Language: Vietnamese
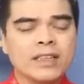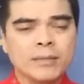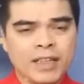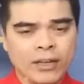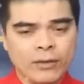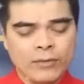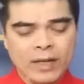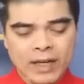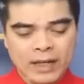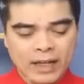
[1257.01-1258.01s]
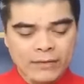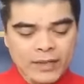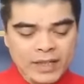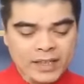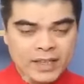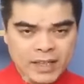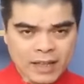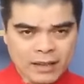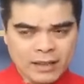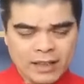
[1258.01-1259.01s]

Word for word: tìm hiểu về cái vị trí đặt